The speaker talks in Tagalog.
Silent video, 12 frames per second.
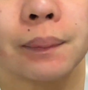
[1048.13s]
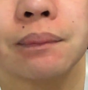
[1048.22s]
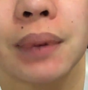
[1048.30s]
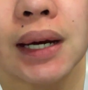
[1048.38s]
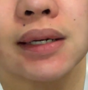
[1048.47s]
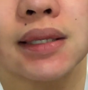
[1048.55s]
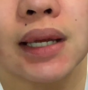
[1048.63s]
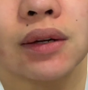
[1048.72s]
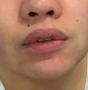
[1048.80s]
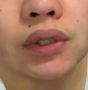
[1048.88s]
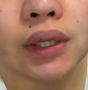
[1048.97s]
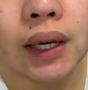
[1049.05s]

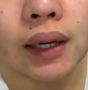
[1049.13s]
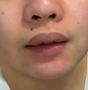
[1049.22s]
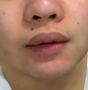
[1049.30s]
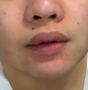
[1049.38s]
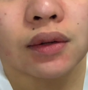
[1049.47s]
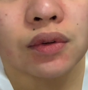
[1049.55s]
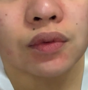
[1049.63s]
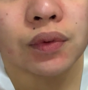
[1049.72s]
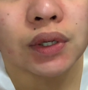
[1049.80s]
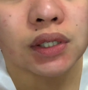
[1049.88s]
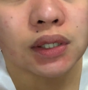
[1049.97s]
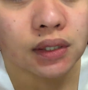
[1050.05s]
pangsalo niya,
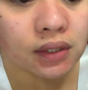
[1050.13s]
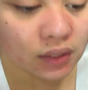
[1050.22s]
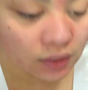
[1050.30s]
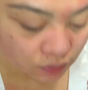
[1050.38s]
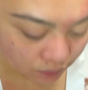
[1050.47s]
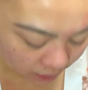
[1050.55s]
which is this